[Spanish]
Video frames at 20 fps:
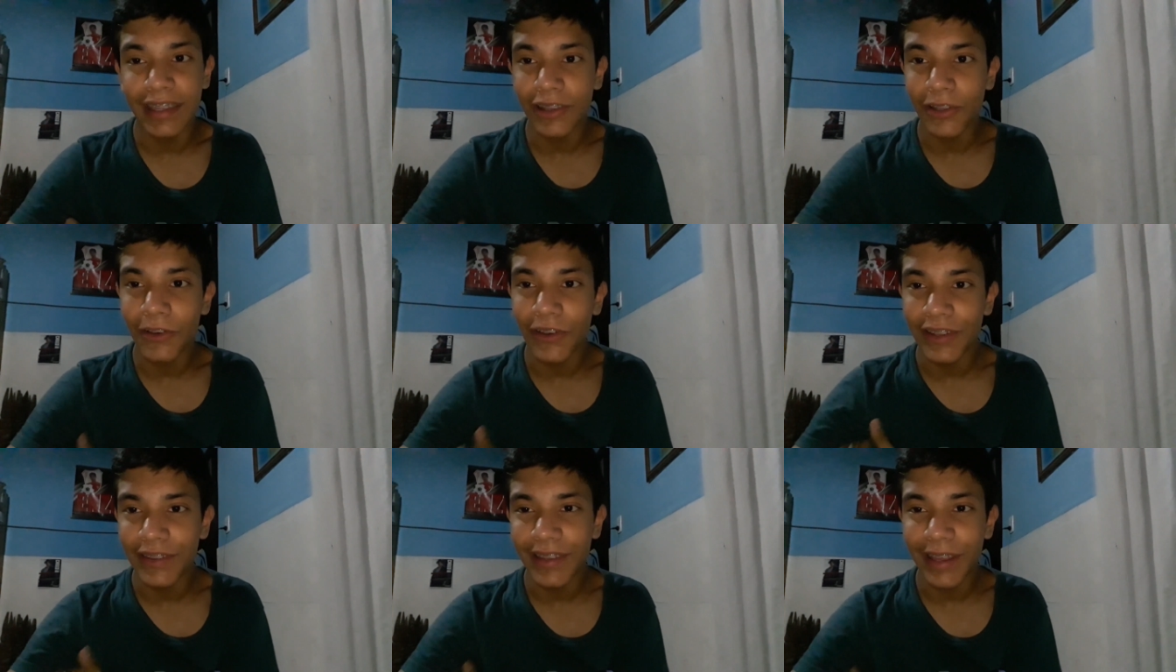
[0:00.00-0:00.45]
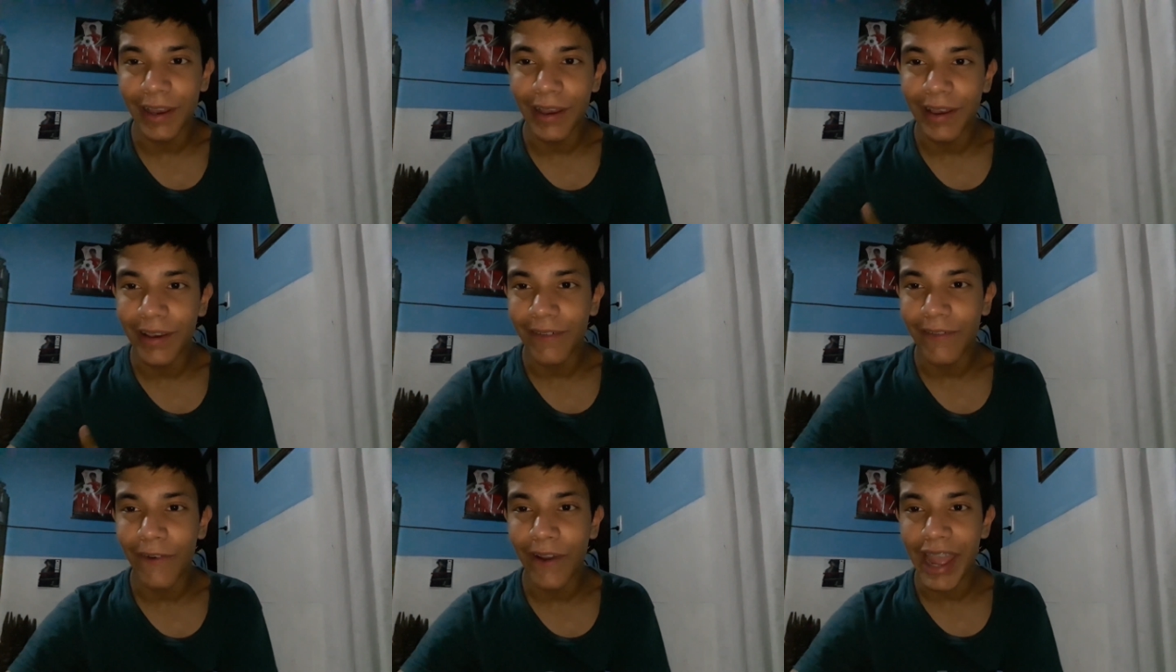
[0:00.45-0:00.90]
toda
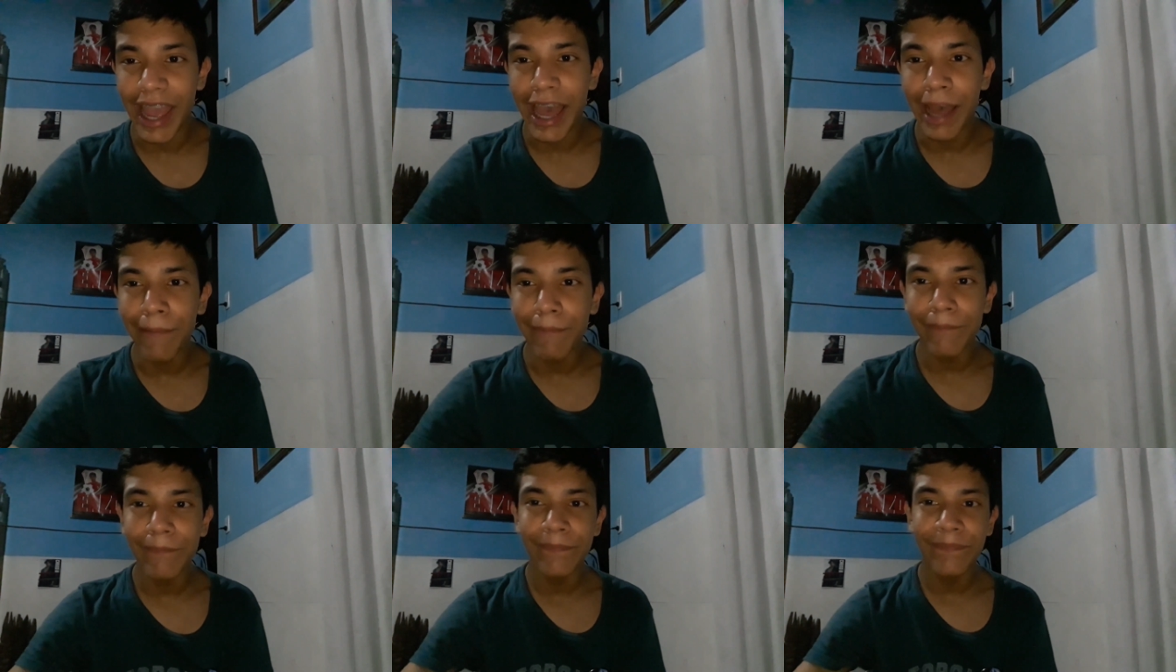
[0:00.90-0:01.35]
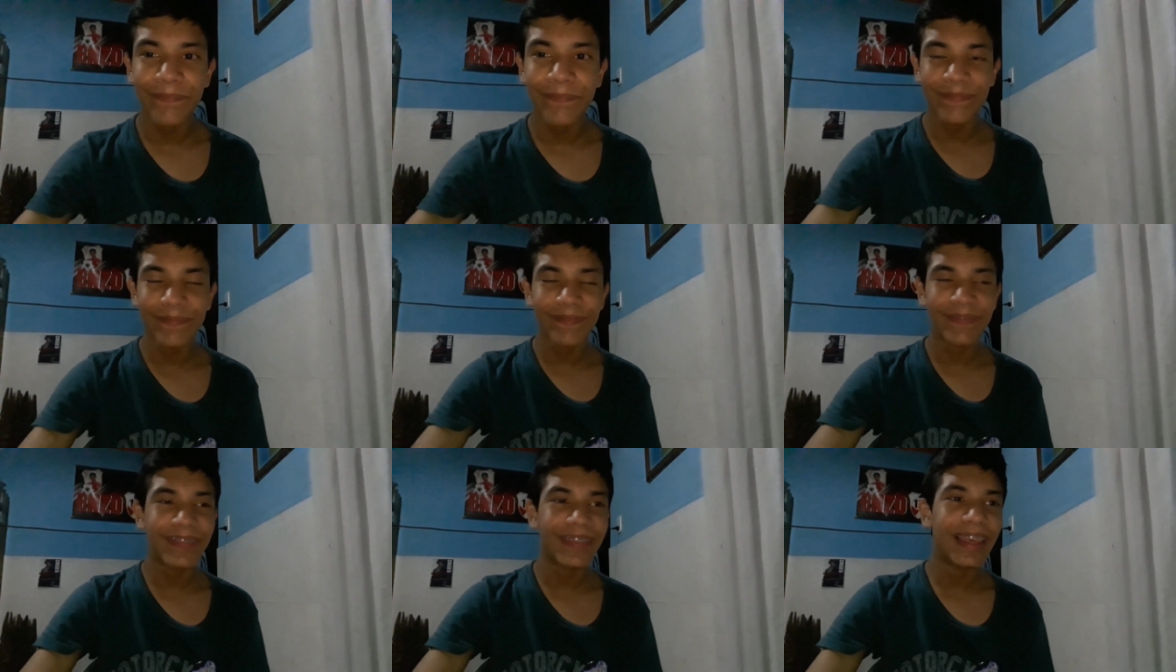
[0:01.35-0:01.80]
esta wea,
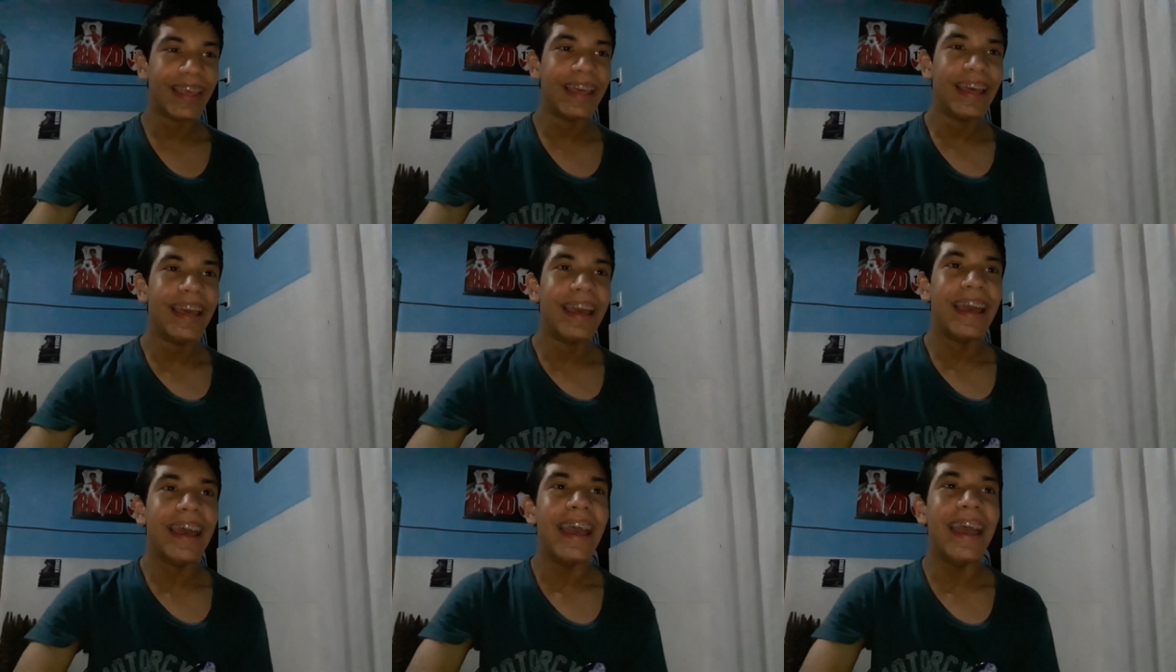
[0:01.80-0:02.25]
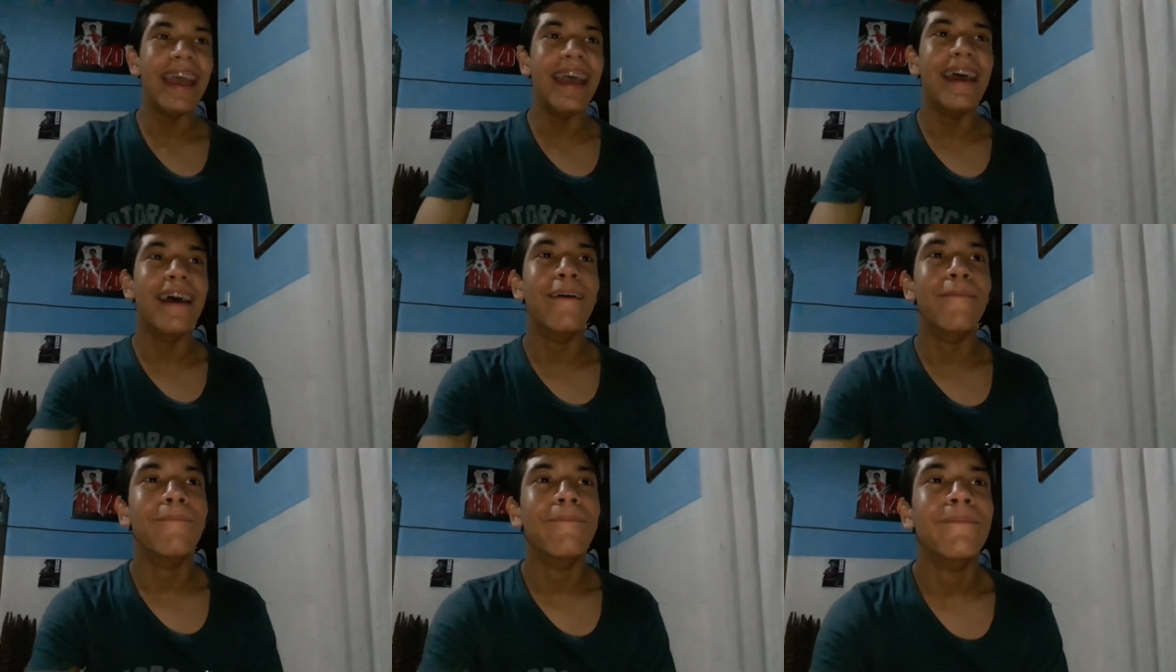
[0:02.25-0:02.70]

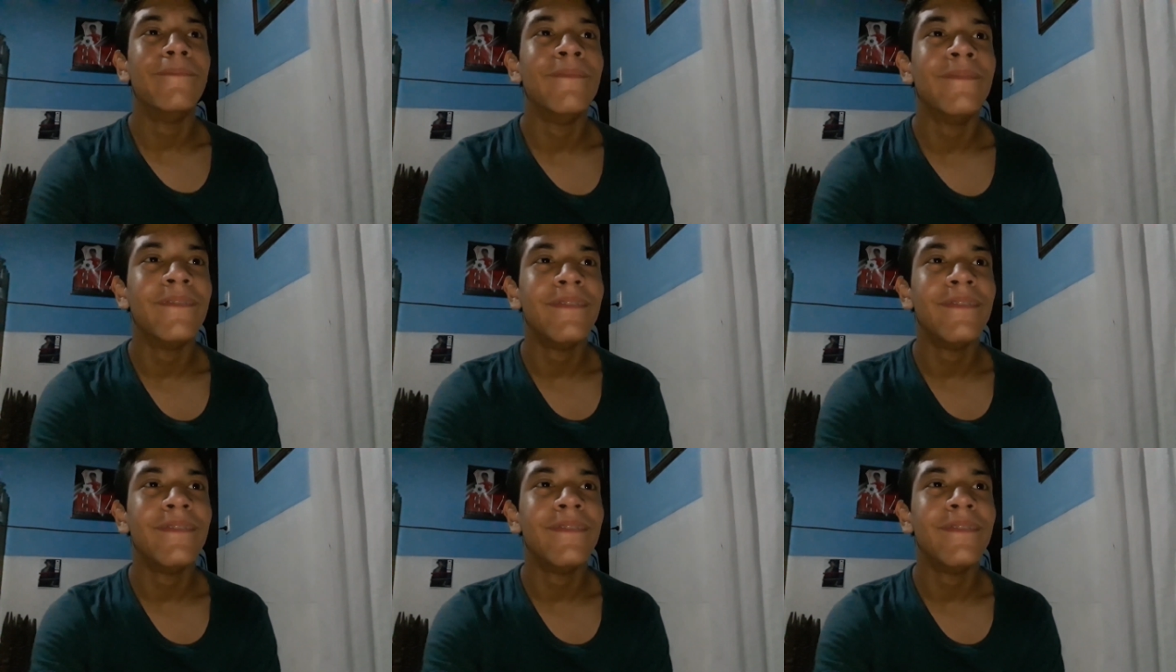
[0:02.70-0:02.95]
em,